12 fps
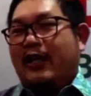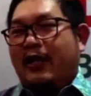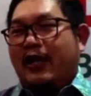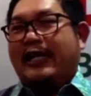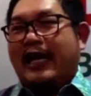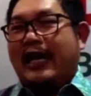
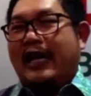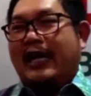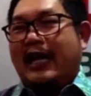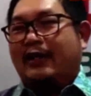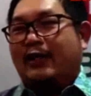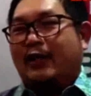insya Allah kita
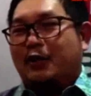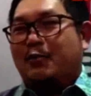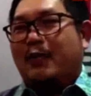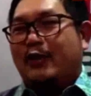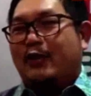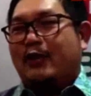akan
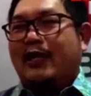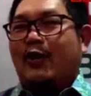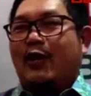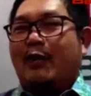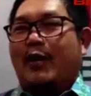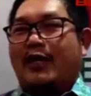terus
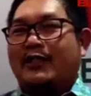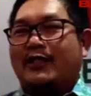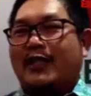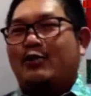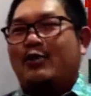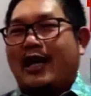melanjutkan
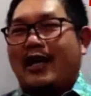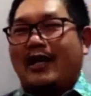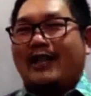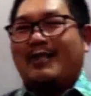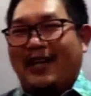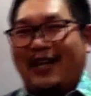kolaborasi yang
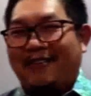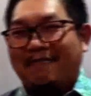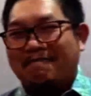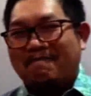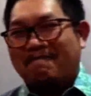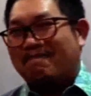sudah ada selama ini.